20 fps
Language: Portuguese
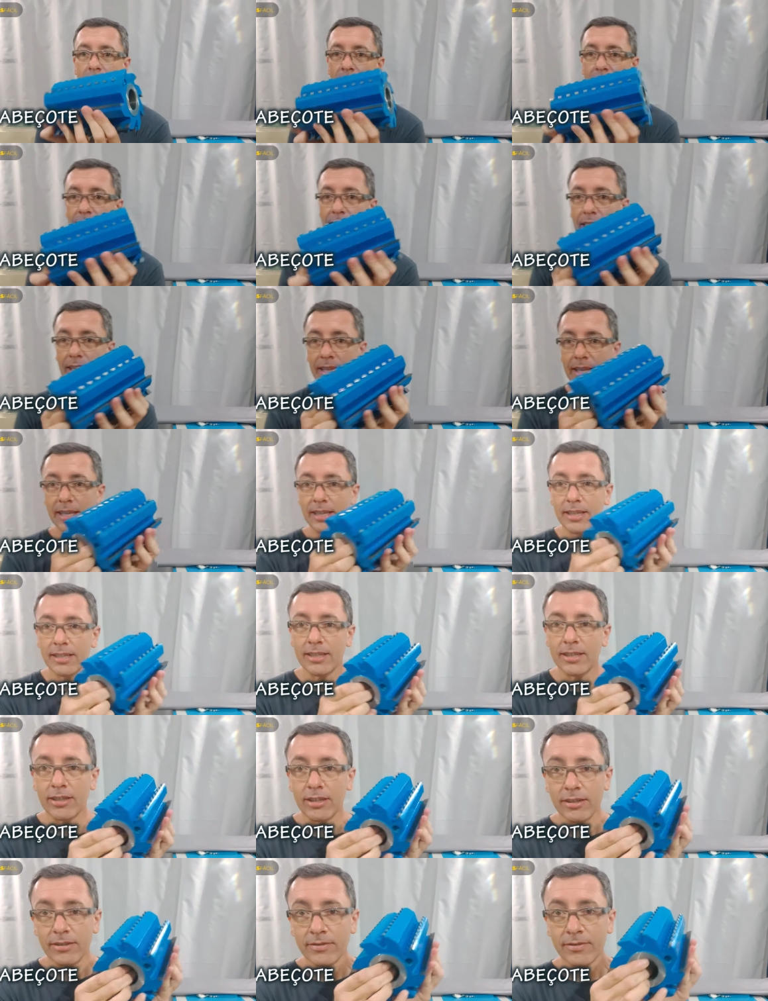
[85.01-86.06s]
E ele tem
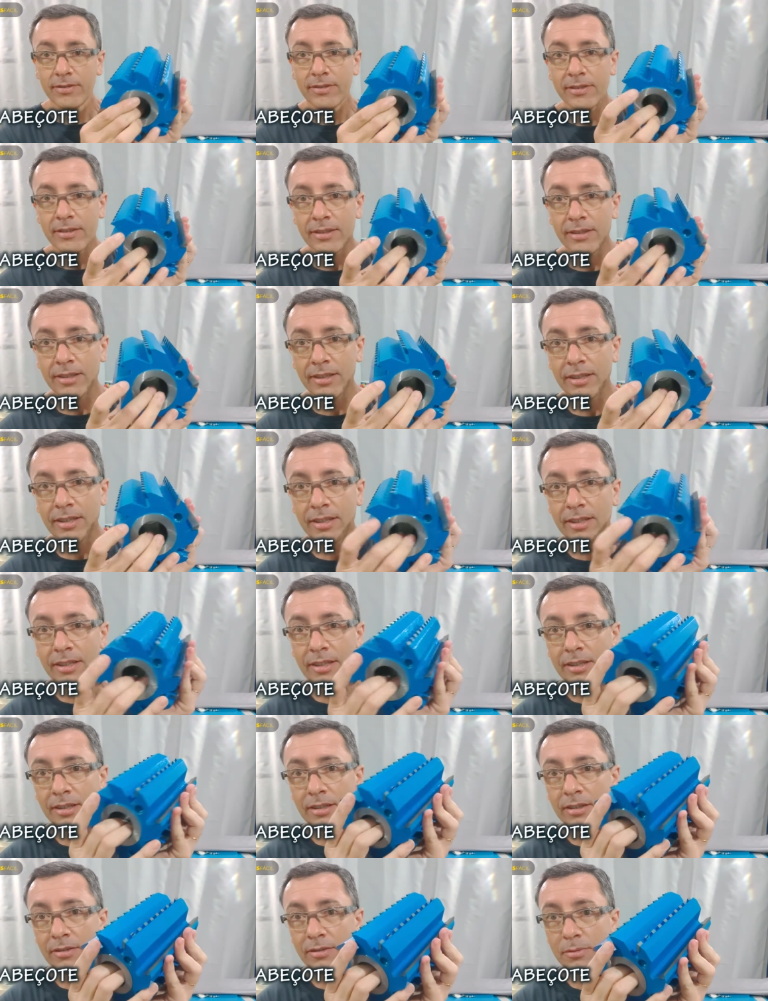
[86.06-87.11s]
aqui, ó,
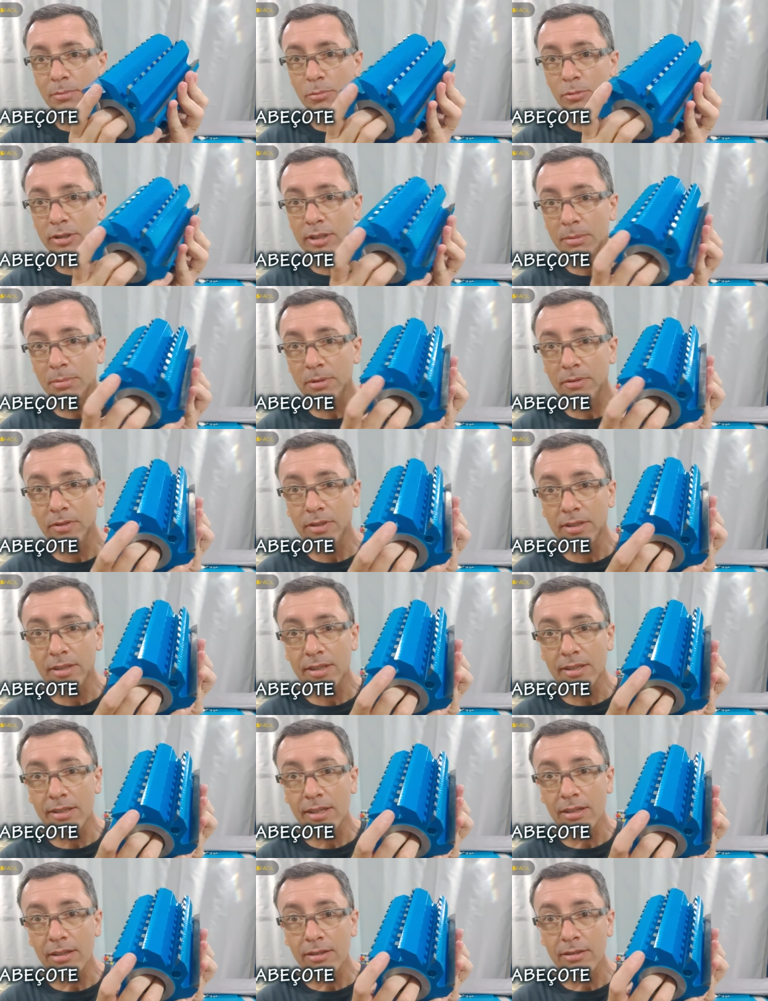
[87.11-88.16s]
Vou mostrar para
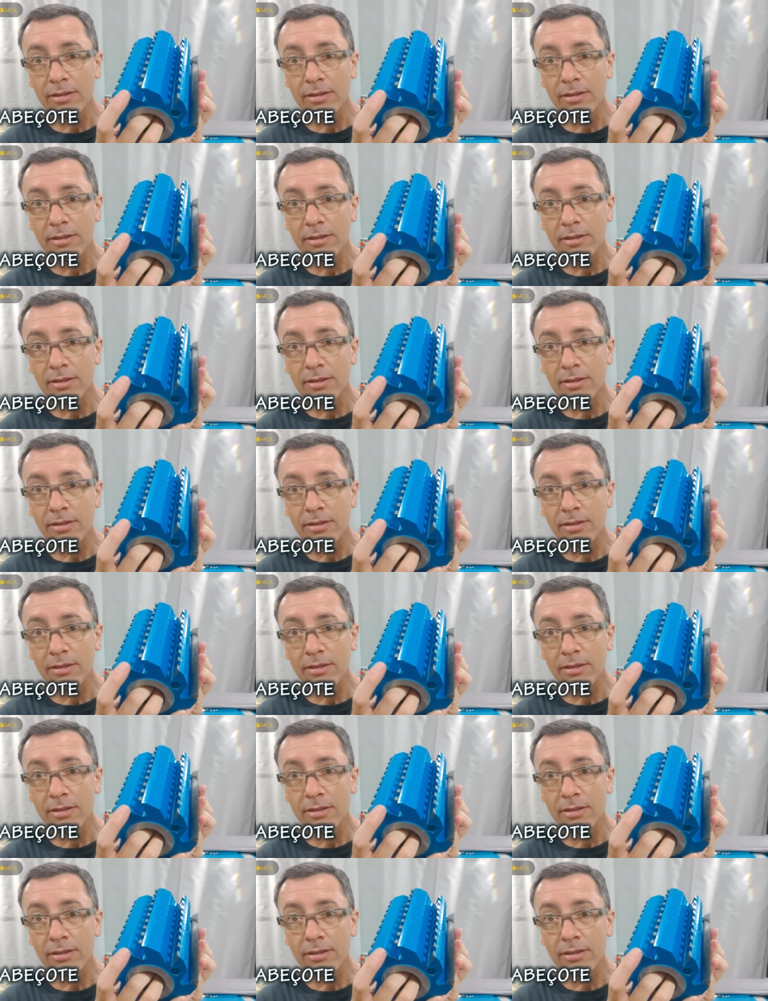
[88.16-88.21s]
vocês,